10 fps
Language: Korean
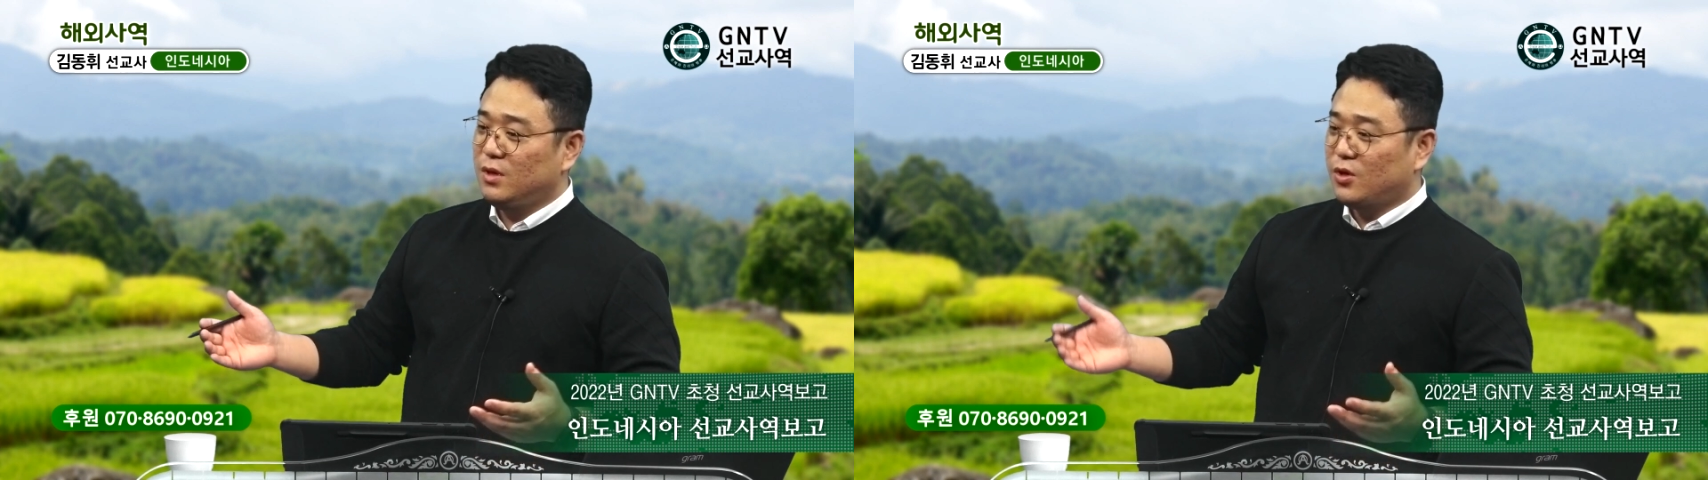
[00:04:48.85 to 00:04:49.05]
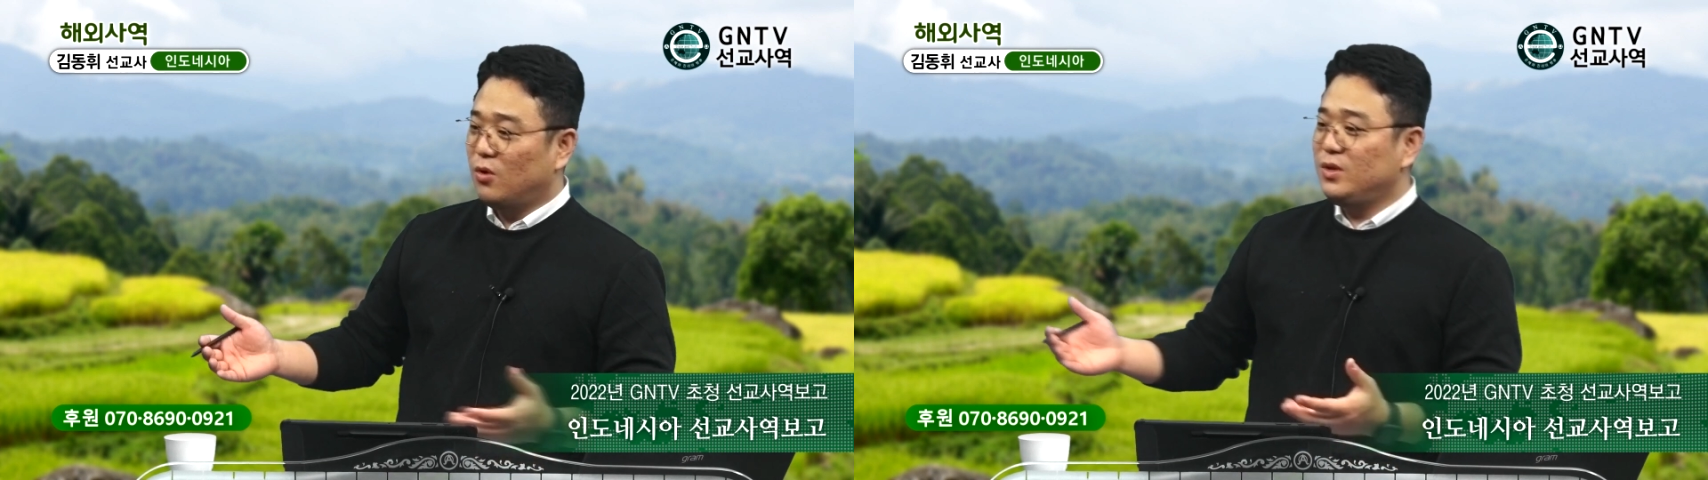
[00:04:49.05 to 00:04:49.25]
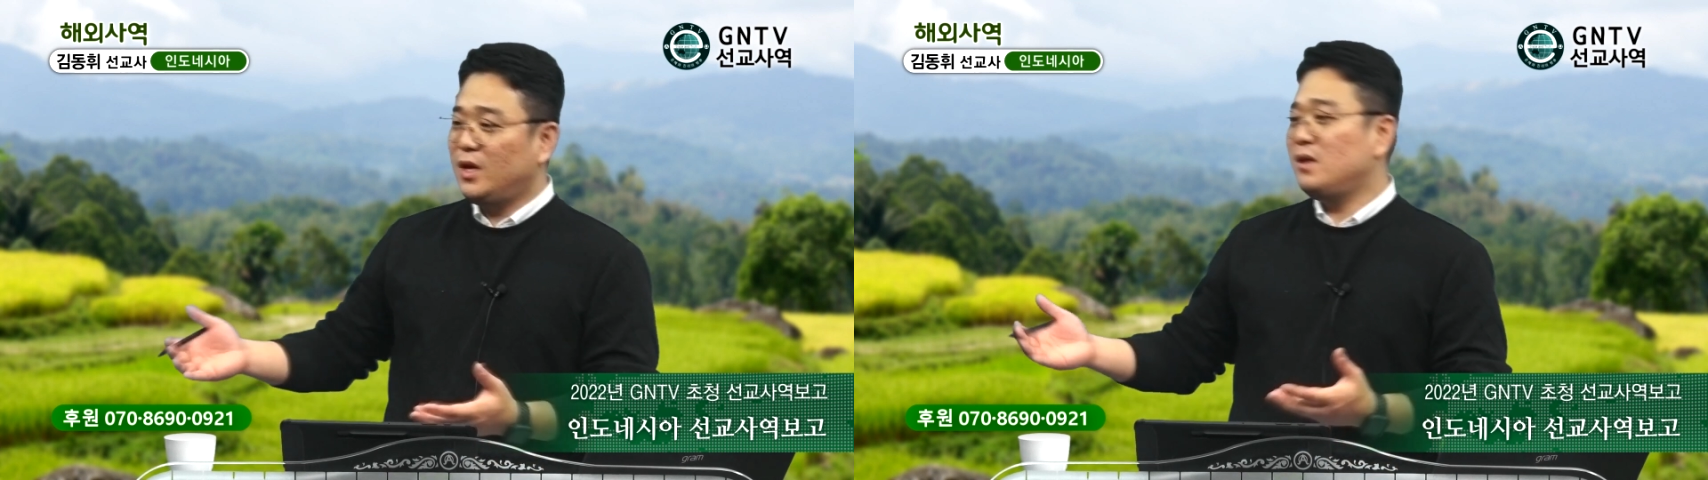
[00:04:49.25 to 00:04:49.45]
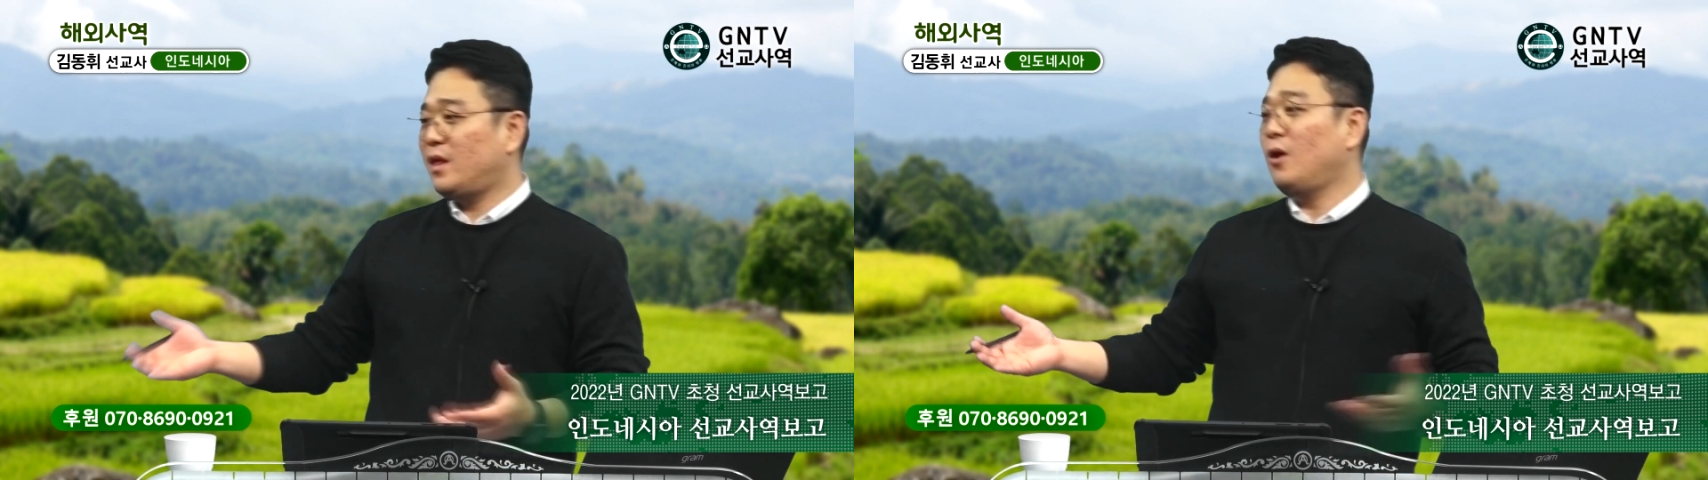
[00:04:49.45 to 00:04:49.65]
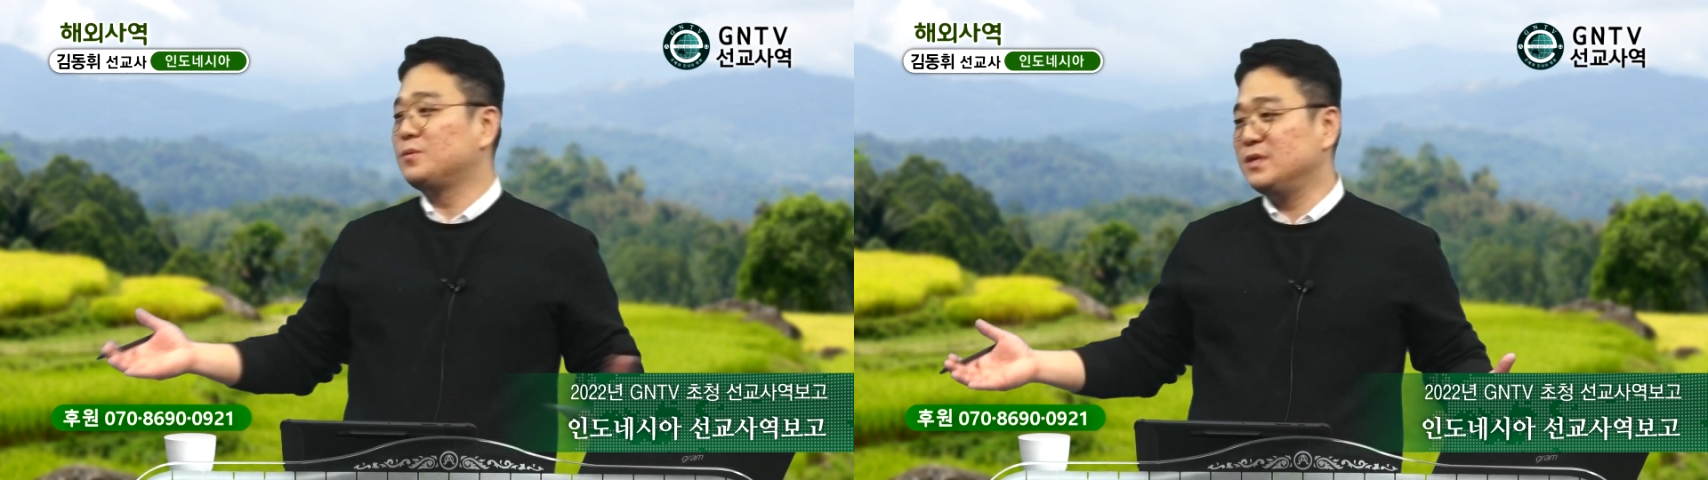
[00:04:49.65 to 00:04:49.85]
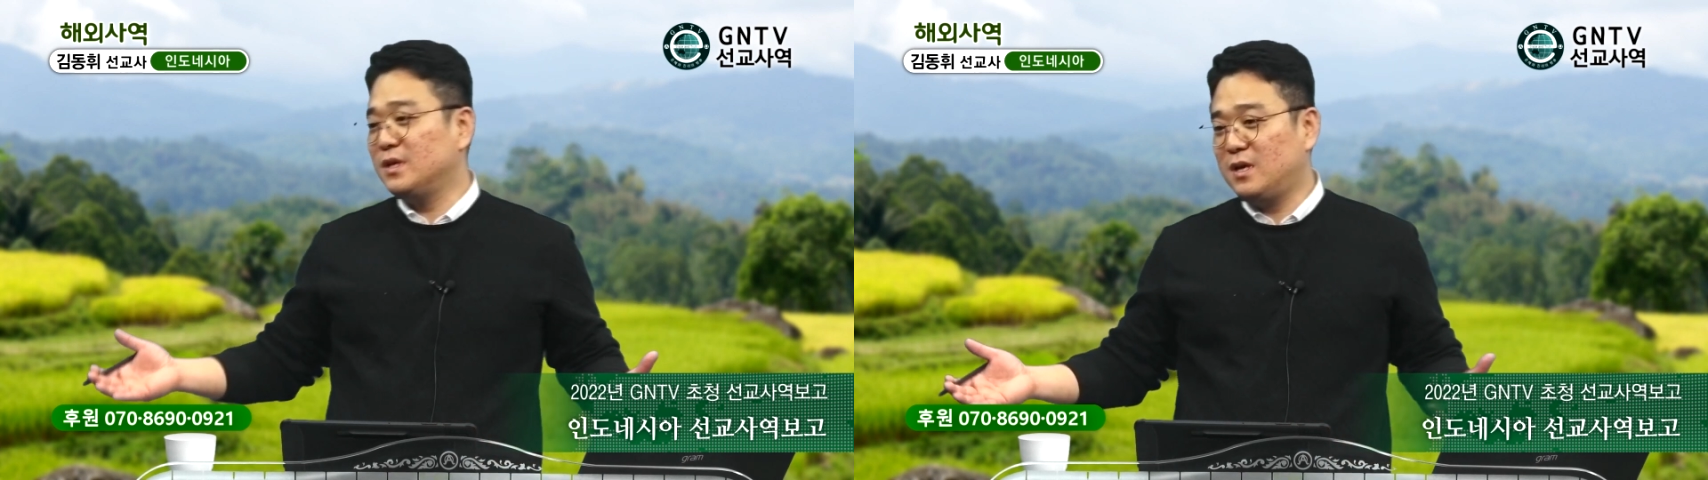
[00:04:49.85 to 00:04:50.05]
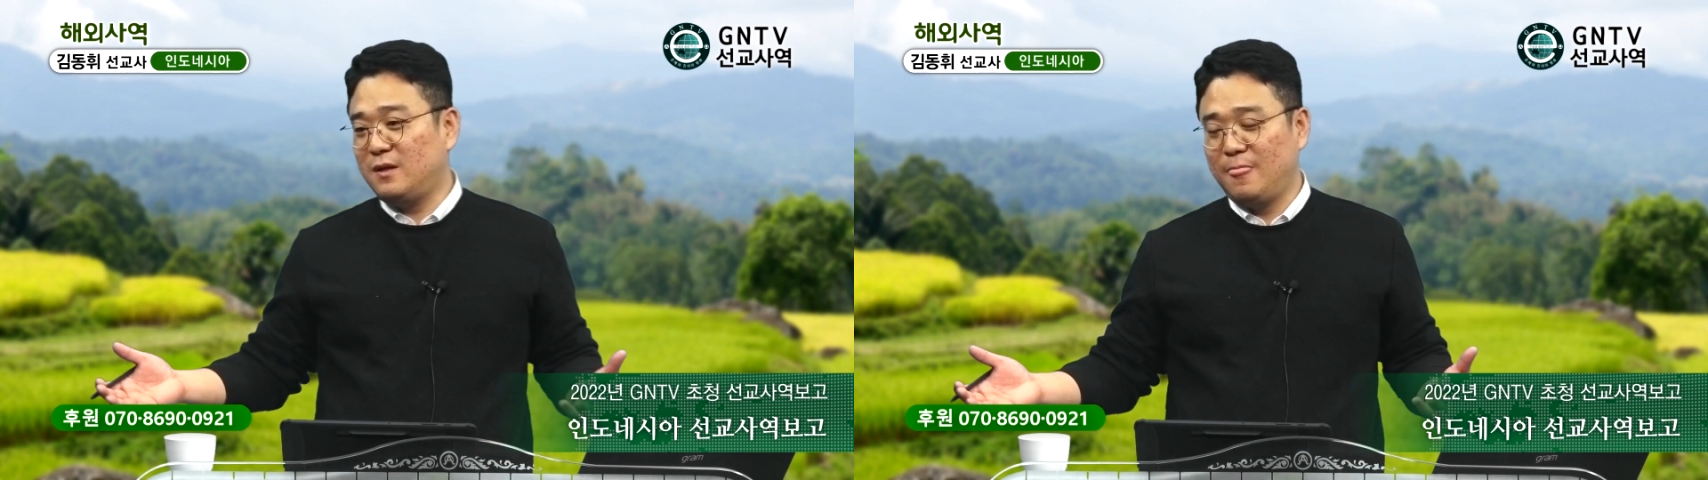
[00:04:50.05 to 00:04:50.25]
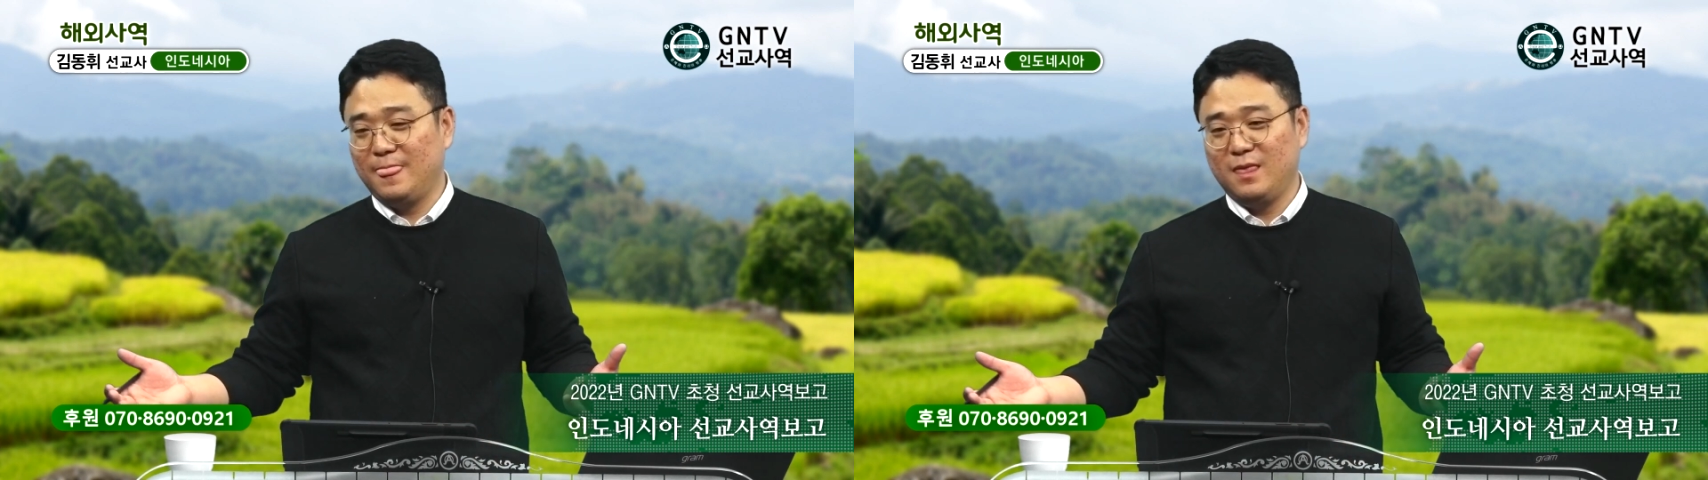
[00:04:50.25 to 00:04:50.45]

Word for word: 격리할 데가 없으니까